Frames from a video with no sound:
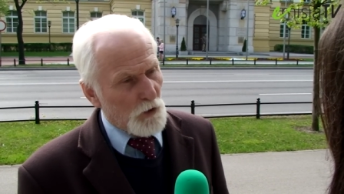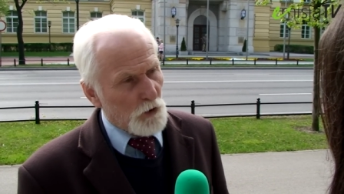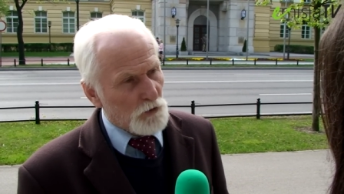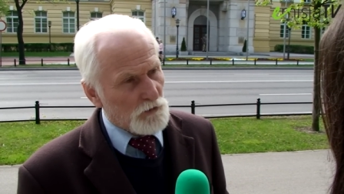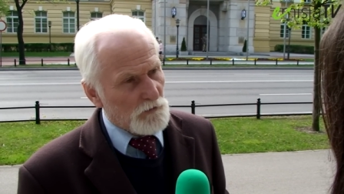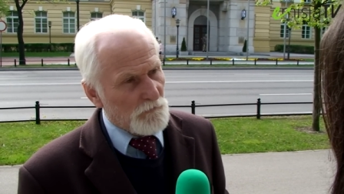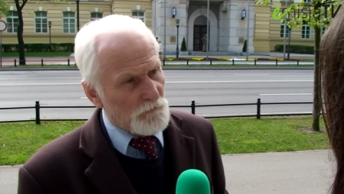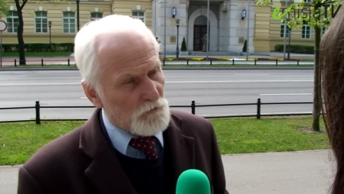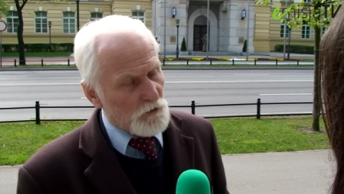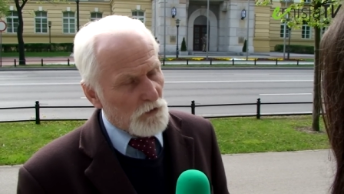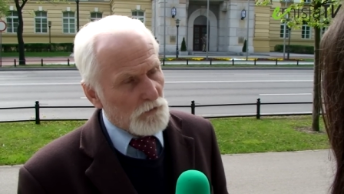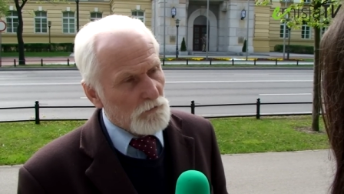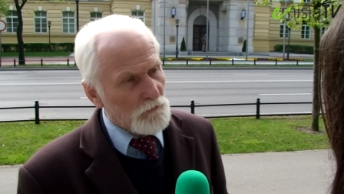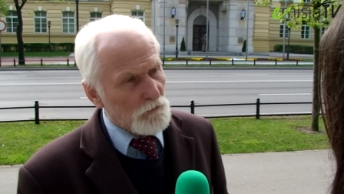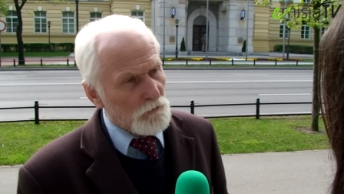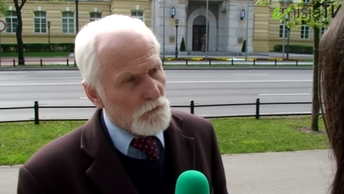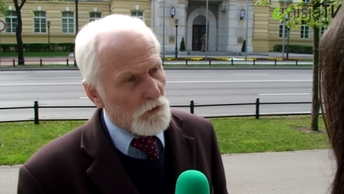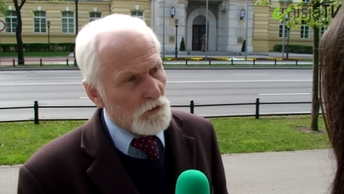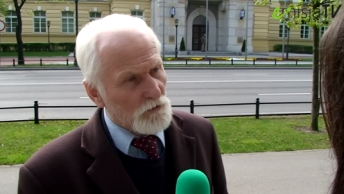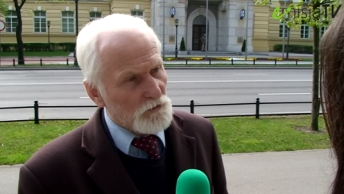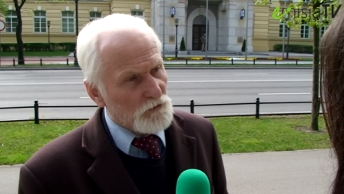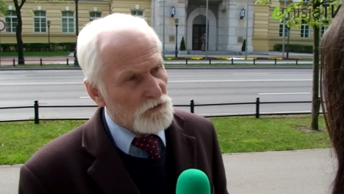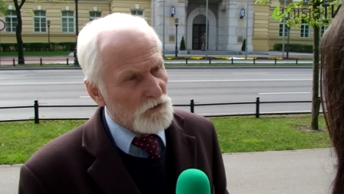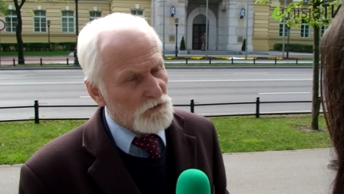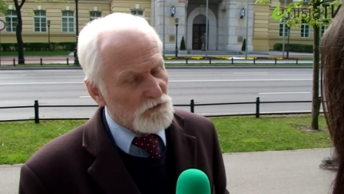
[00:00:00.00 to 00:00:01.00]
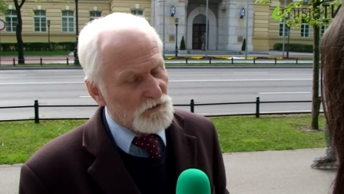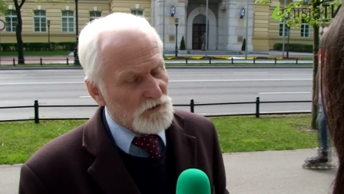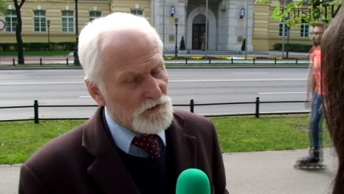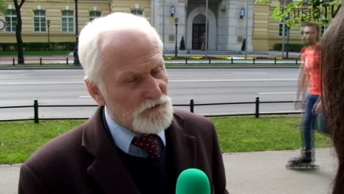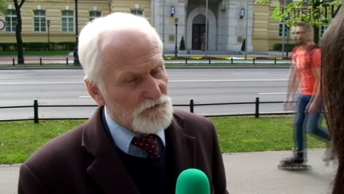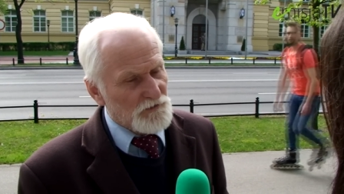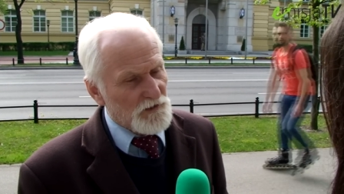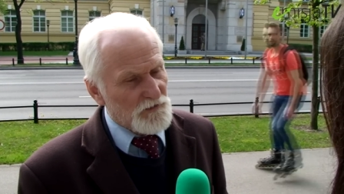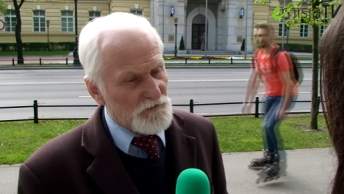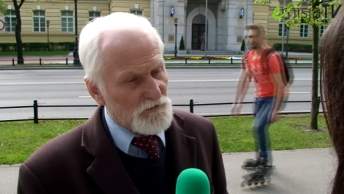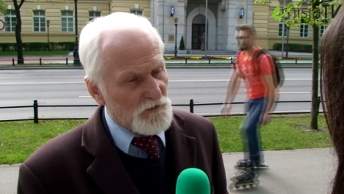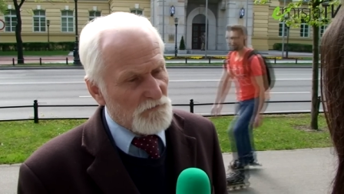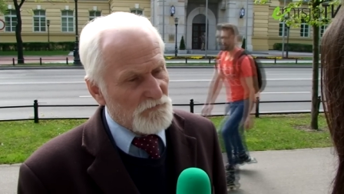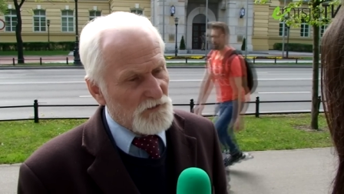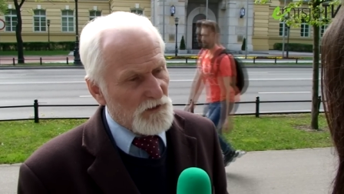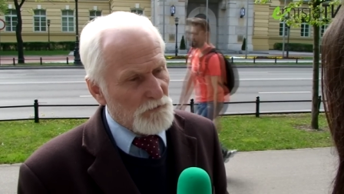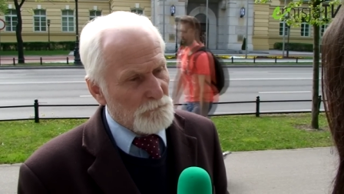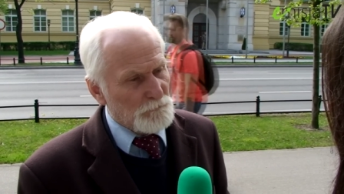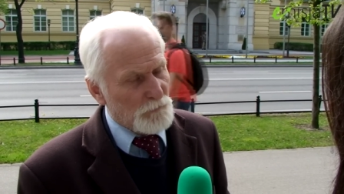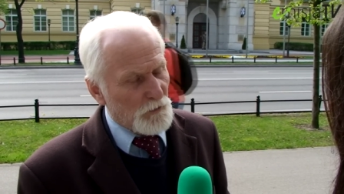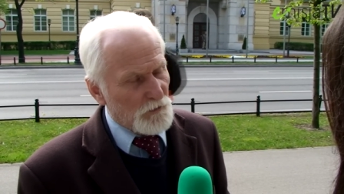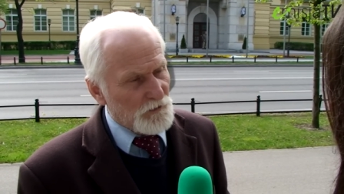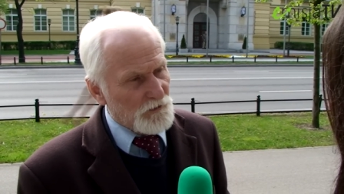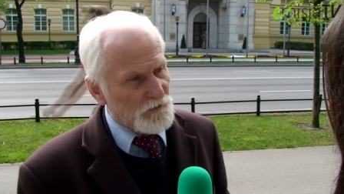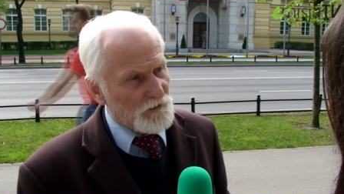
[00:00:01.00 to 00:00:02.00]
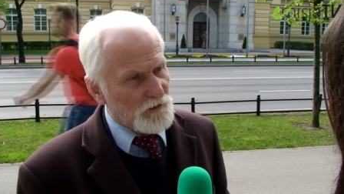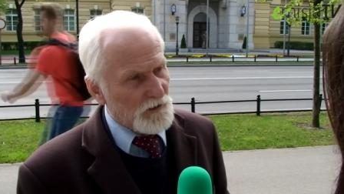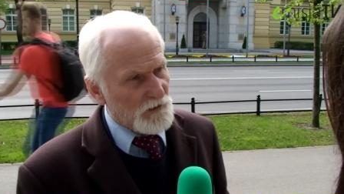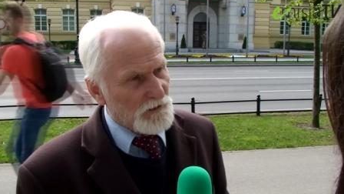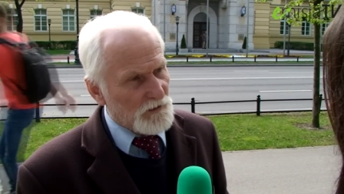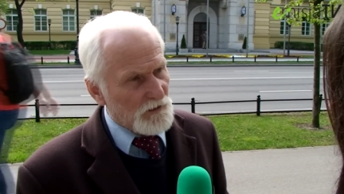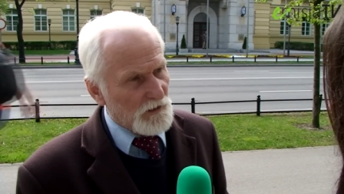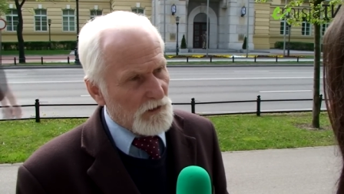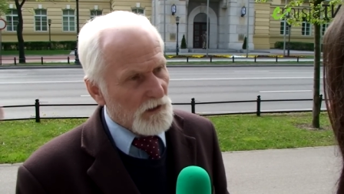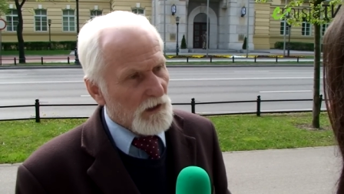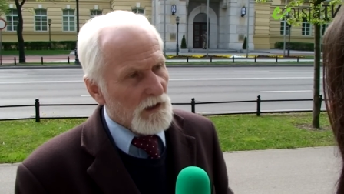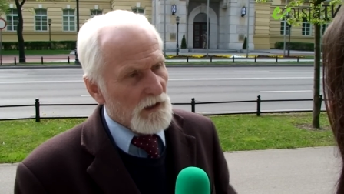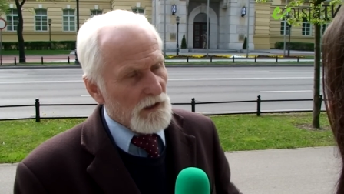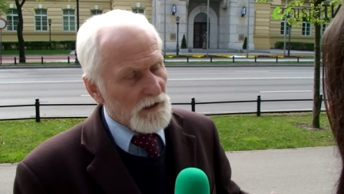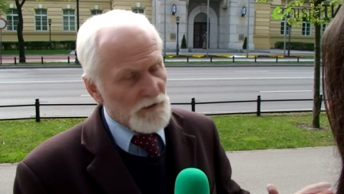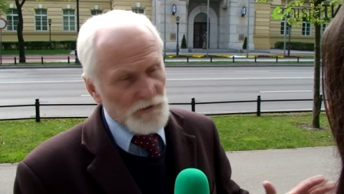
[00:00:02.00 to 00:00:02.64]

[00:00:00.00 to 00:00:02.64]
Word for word: odwrotu od dotychczasowej polityki,